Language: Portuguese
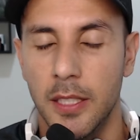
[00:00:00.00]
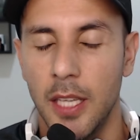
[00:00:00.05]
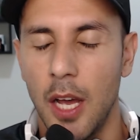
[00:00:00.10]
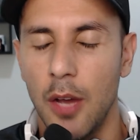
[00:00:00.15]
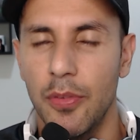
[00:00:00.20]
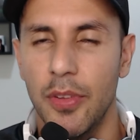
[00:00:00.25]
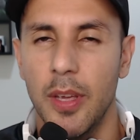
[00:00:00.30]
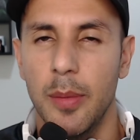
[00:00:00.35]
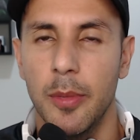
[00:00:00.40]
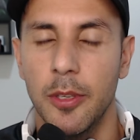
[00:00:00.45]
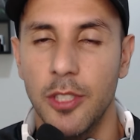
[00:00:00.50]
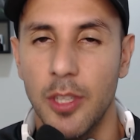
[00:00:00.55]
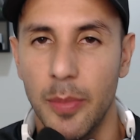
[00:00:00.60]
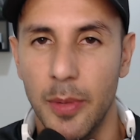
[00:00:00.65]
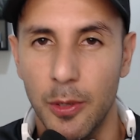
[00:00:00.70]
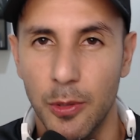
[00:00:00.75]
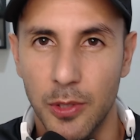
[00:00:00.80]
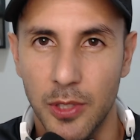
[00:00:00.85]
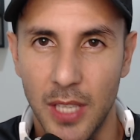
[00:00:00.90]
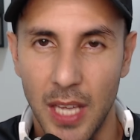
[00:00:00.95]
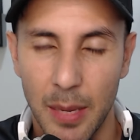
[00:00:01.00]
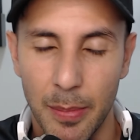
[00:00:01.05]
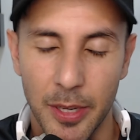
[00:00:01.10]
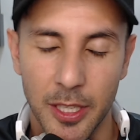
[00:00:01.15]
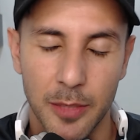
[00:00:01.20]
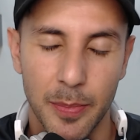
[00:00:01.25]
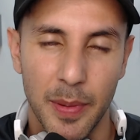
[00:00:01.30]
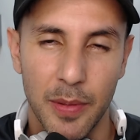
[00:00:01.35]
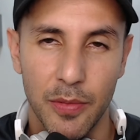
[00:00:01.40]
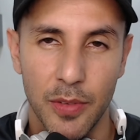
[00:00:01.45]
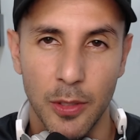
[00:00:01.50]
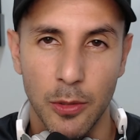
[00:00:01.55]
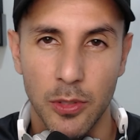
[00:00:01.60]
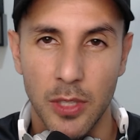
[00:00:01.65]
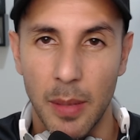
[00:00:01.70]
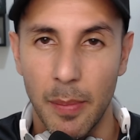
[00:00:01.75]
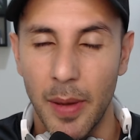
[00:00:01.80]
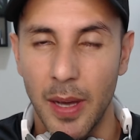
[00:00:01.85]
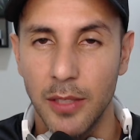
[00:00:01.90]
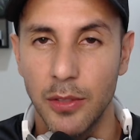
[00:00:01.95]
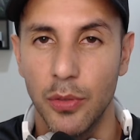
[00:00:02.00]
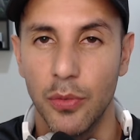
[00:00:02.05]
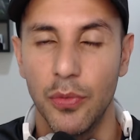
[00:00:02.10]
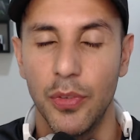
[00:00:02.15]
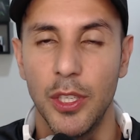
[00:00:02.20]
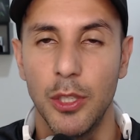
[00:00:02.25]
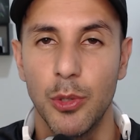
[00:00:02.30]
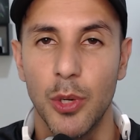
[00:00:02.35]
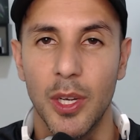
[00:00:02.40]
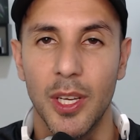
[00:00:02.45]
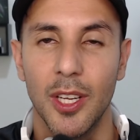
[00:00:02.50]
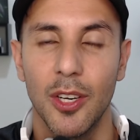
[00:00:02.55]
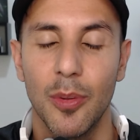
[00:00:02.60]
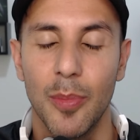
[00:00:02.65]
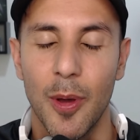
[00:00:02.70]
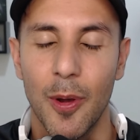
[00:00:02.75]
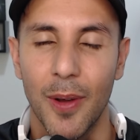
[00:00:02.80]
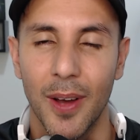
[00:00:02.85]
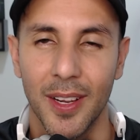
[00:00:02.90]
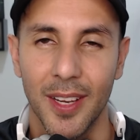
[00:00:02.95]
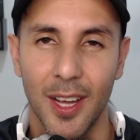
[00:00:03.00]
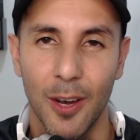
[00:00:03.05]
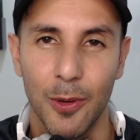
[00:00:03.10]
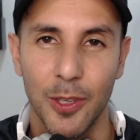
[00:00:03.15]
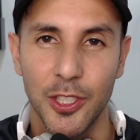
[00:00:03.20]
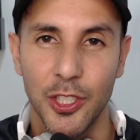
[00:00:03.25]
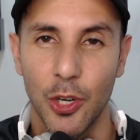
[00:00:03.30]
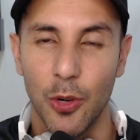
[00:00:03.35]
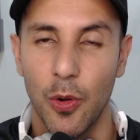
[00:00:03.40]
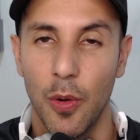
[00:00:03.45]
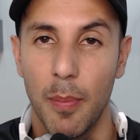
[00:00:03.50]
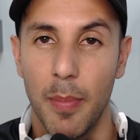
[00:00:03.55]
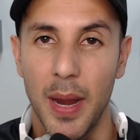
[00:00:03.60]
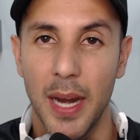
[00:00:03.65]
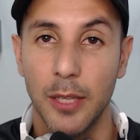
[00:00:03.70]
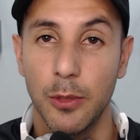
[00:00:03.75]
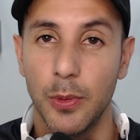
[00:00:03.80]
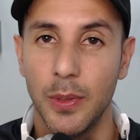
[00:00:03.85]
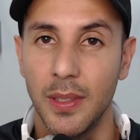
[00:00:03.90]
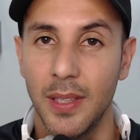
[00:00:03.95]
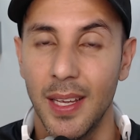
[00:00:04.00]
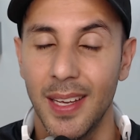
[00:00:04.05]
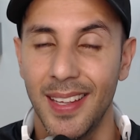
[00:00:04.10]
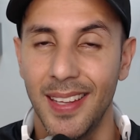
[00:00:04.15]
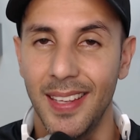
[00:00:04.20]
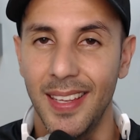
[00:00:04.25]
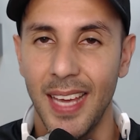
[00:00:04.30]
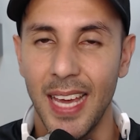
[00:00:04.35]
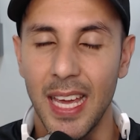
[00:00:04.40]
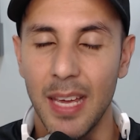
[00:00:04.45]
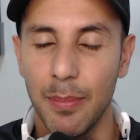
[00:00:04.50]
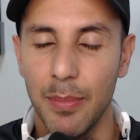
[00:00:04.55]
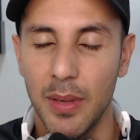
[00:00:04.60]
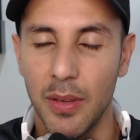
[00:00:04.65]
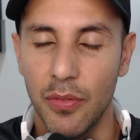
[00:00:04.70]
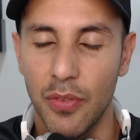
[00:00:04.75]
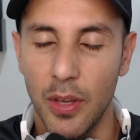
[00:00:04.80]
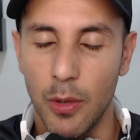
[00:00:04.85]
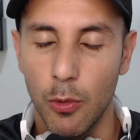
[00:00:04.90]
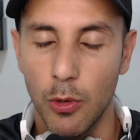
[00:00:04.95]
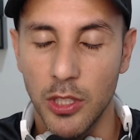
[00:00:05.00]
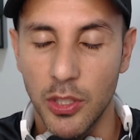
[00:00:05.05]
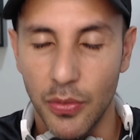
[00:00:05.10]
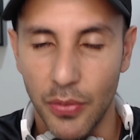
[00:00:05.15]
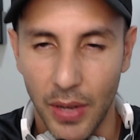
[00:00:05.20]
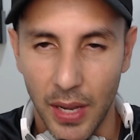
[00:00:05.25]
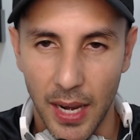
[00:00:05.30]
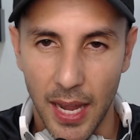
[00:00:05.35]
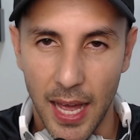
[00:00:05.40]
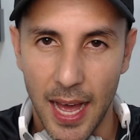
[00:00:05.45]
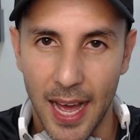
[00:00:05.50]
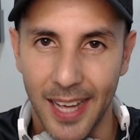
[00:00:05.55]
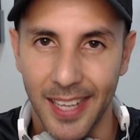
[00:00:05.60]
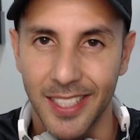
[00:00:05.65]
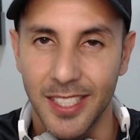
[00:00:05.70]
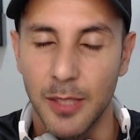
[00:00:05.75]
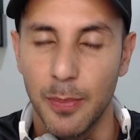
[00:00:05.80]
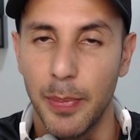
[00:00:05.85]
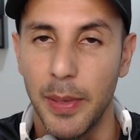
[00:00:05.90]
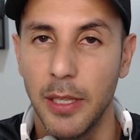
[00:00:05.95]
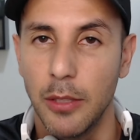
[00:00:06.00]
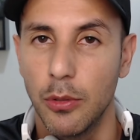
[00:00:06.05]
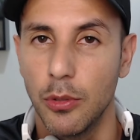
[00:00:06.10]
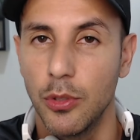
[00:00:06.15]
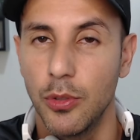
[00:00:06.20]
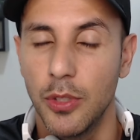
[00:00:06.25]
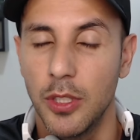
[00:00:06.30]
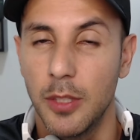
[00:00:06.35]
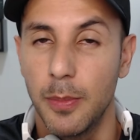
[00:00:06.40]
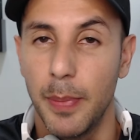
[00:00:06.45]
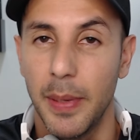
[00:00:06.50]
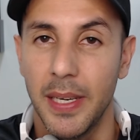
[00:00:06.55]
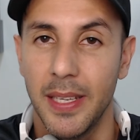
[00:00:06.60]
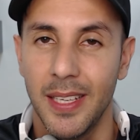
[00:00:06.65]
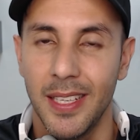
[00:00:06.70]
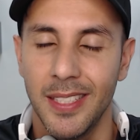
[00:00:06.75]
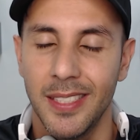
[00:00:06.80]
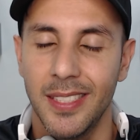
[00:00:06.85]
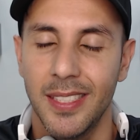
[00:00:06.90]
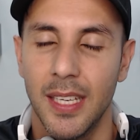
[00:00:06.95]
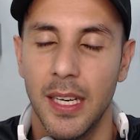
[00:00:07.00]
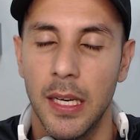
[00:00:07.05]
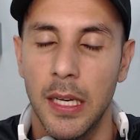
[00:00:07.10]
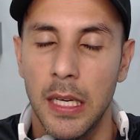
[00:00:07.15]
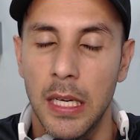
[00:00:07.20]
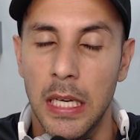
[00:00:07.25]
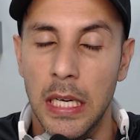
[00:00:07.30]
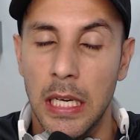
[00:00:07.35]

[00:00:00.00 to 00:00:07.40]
Salve aí meus amigos gamers, bem-vindos a mais um vídeo aqui no meu canal, este é o Roberto in The Game e venho hoje falar a respeito de uma experiência